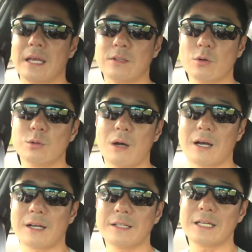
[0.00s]
えよくわ
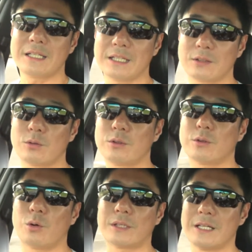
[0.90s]
からないとい
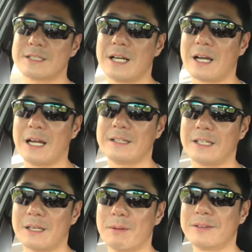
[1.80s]
う答えしか返っ
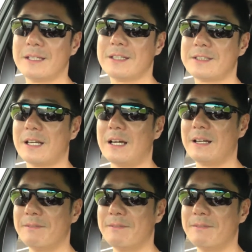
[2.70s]
てきませんでした